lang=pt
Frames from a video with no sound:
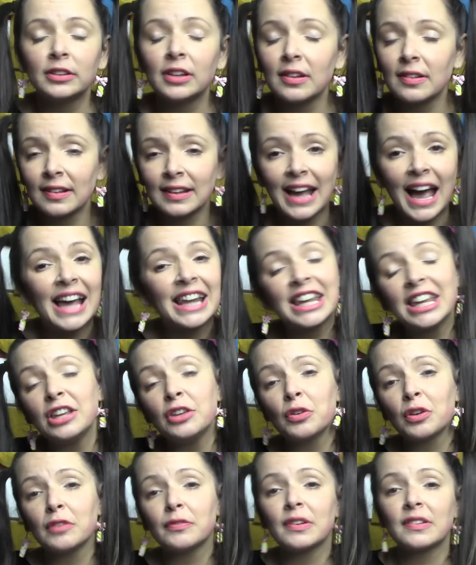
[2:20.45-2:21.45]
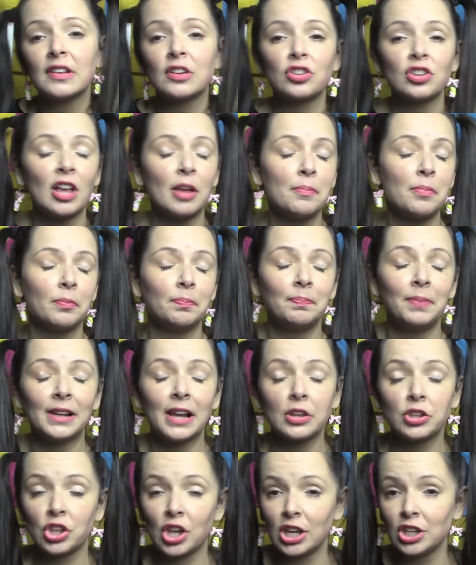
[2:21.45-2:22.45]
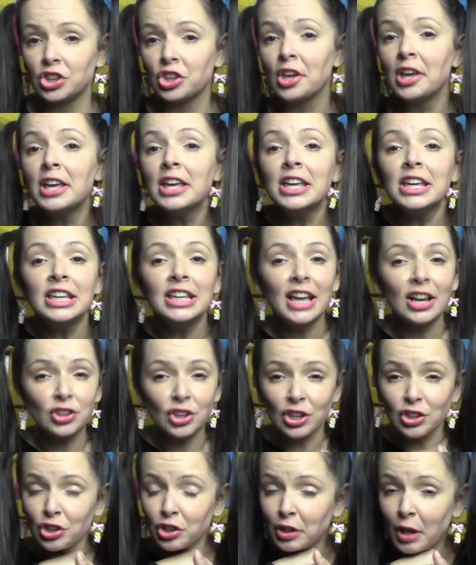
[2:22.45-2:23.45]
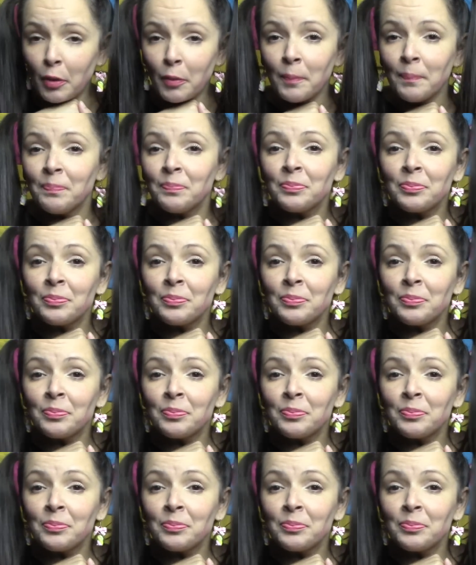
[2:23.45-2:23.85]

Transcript: desse carinho que vocês têm pela gente. E a gente não,